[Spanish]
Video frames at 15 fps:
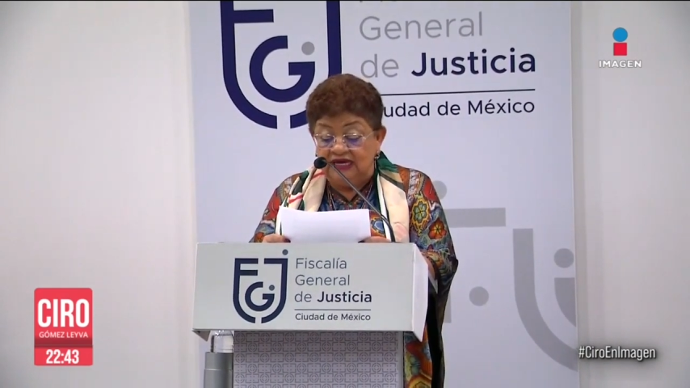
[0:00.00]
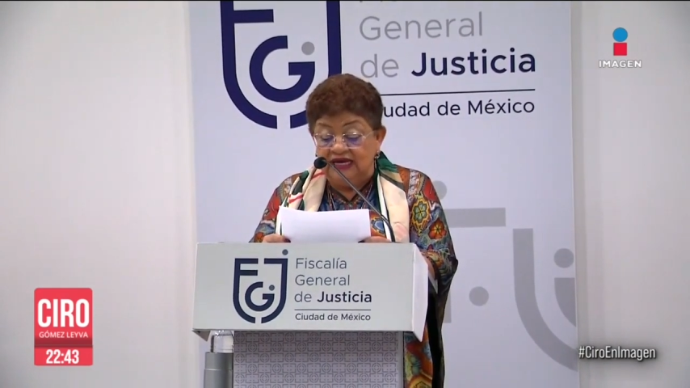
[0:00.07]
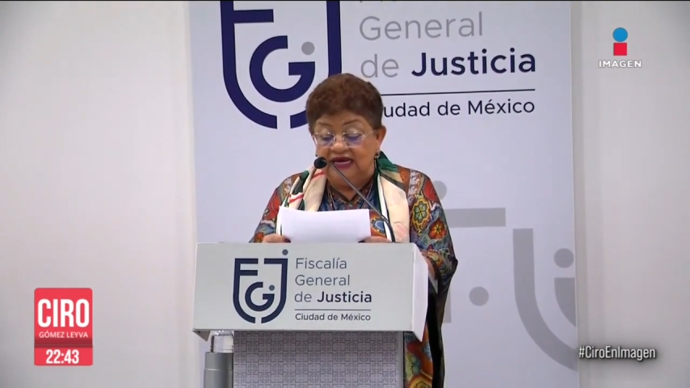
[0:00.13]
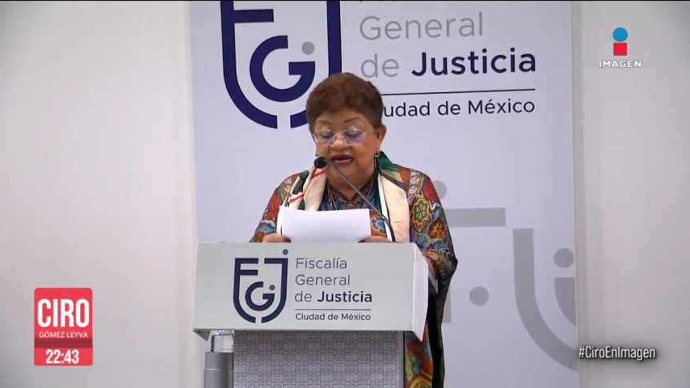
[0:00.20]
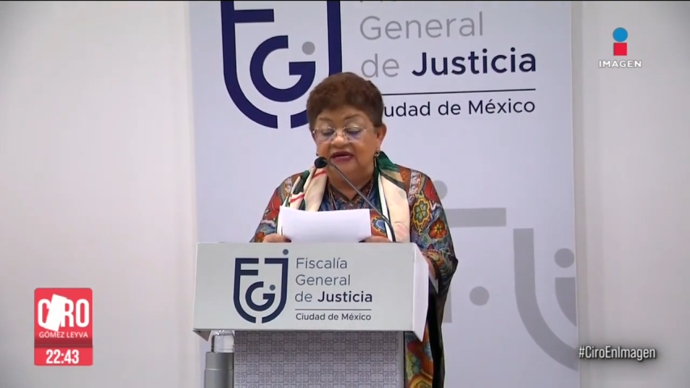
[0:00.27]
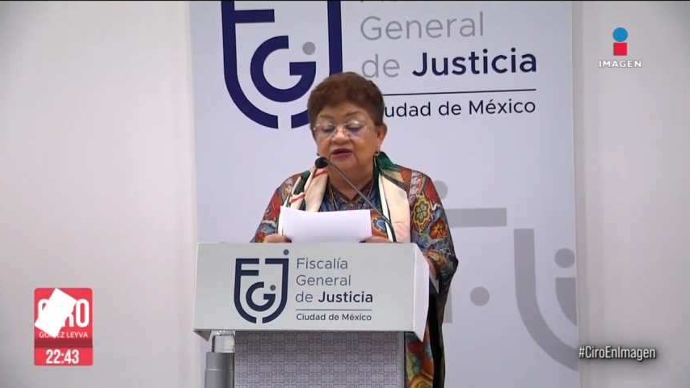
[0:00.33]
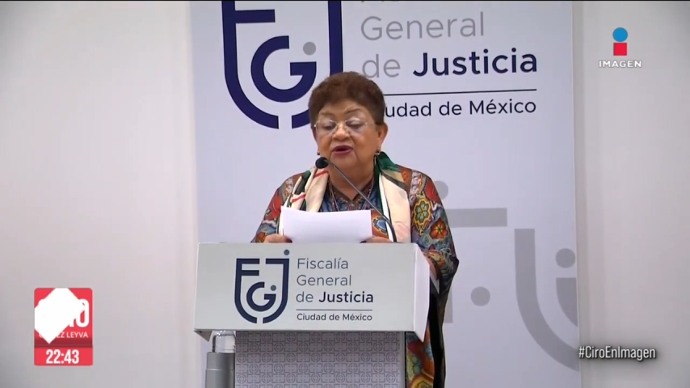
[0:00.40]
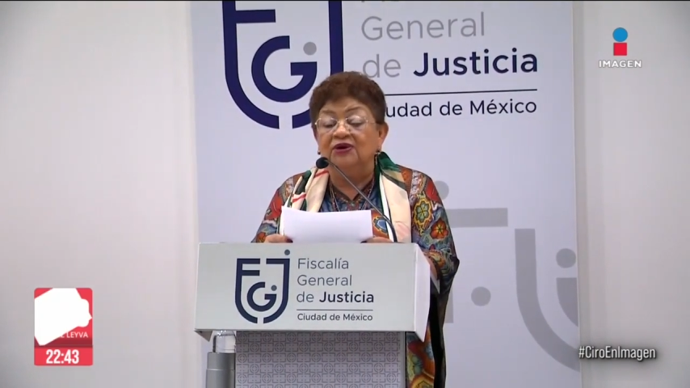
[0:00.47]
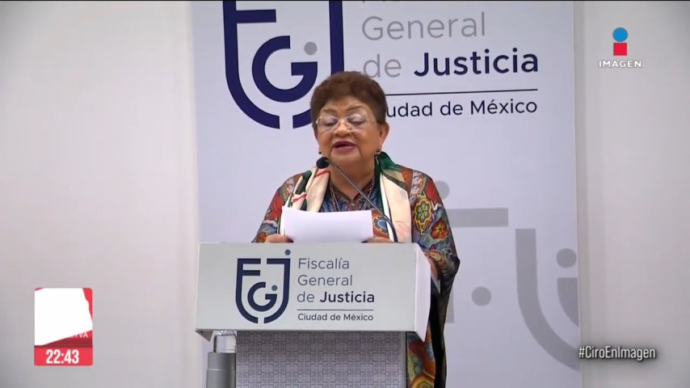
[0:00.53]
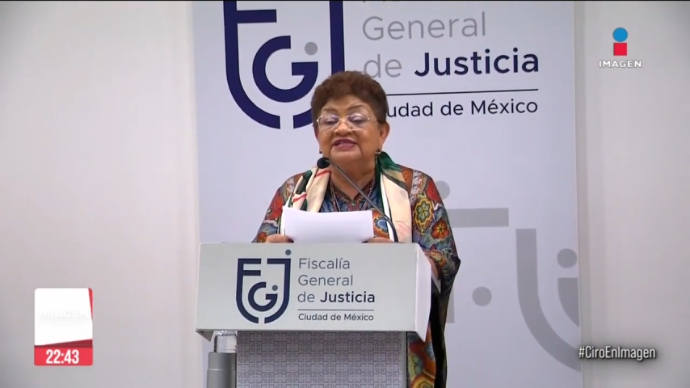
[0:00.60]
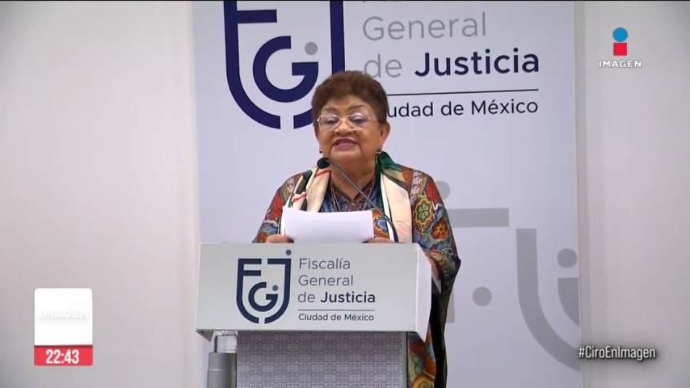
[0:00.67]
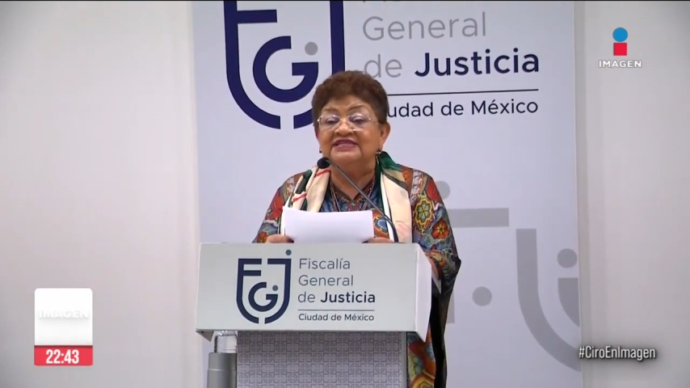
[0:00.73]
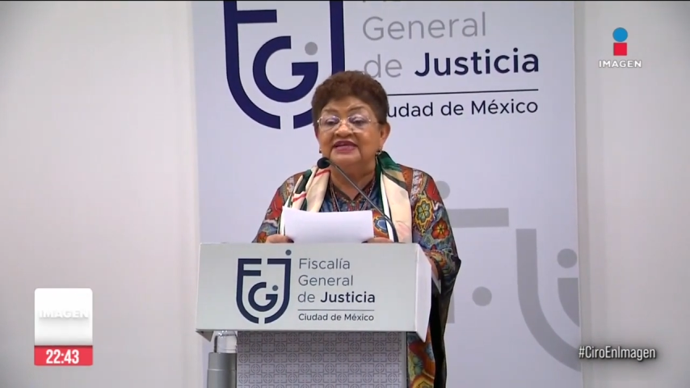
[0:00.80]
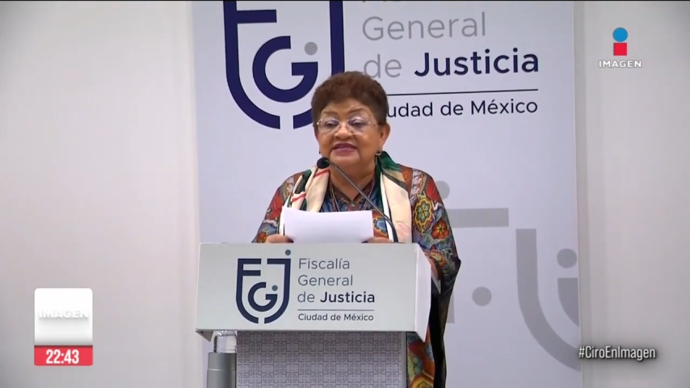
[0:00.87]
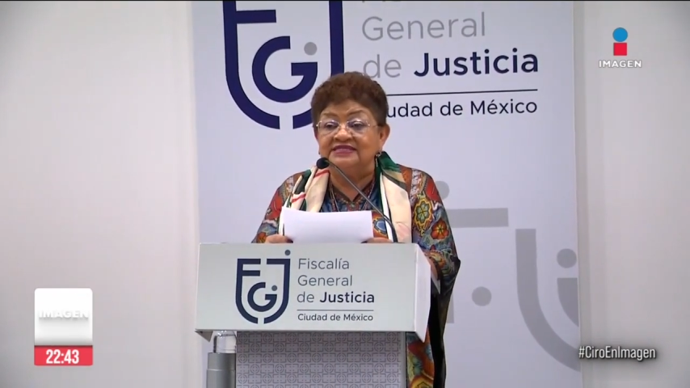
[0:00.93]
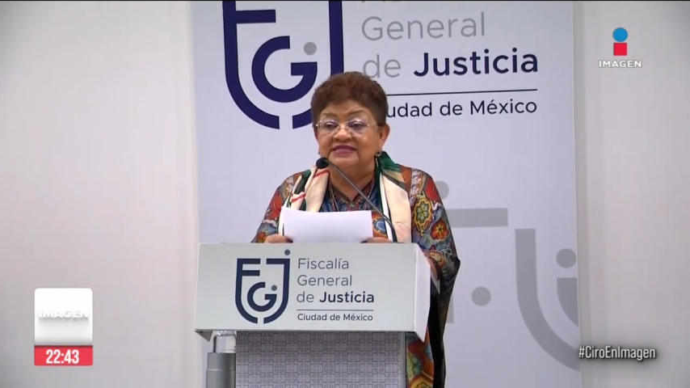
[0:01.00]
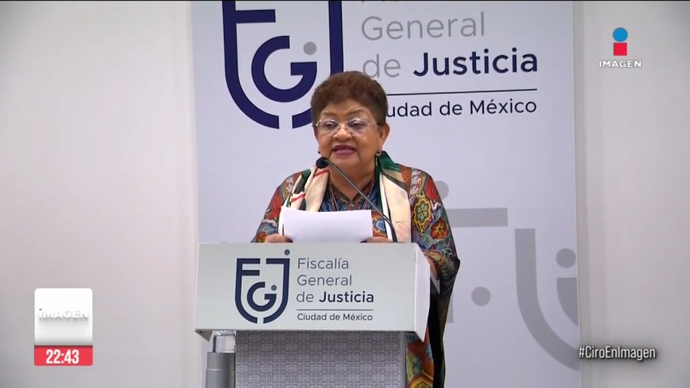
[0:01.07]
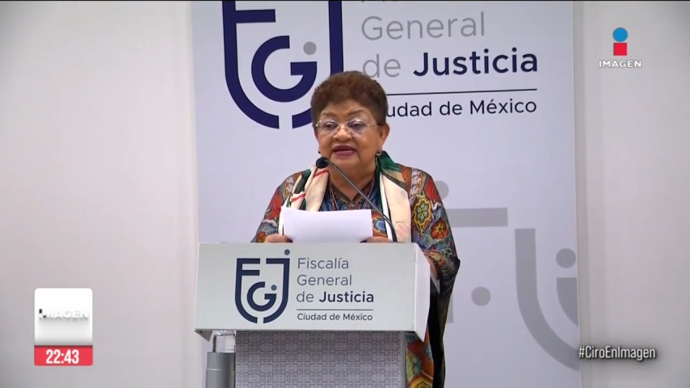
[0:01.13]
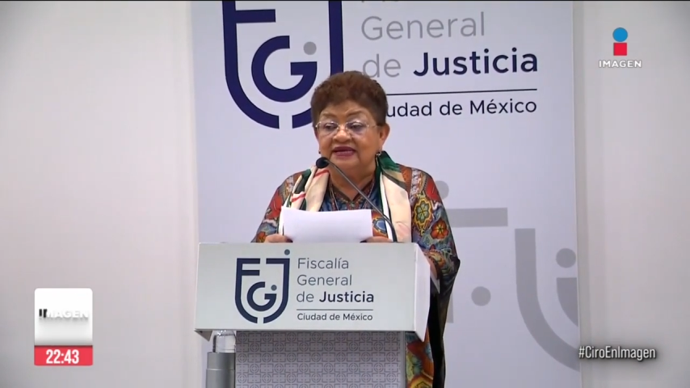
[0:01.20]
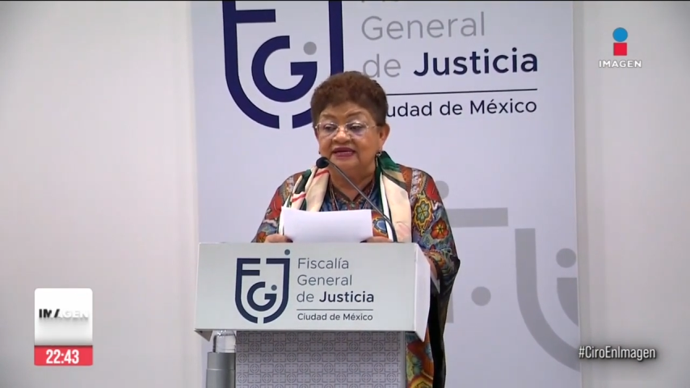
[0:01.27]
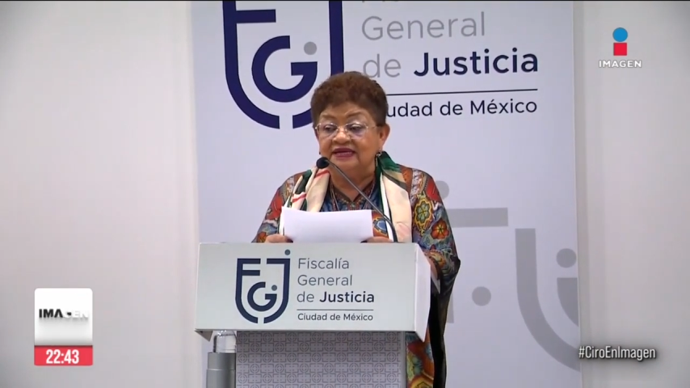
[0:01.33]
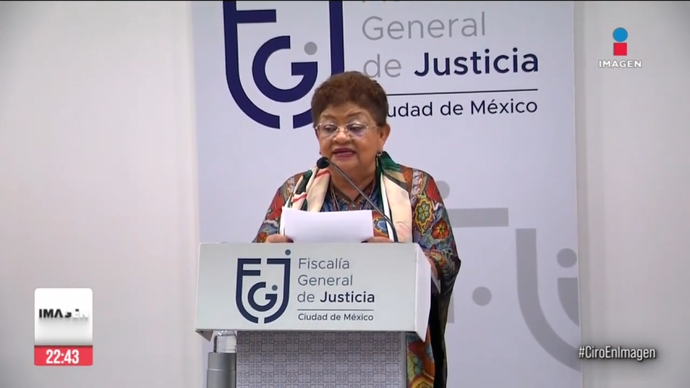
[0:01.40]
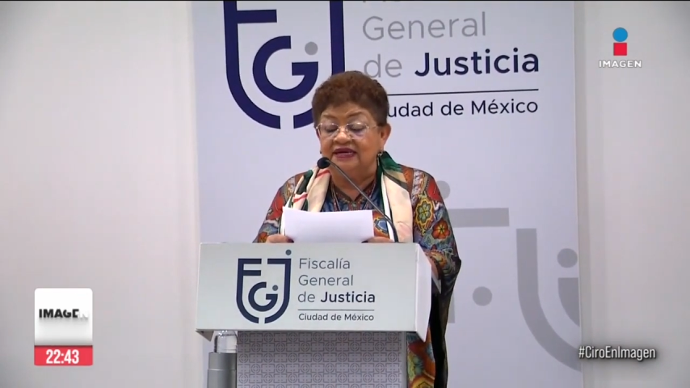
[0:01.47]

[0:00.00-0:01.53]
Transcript: que no existen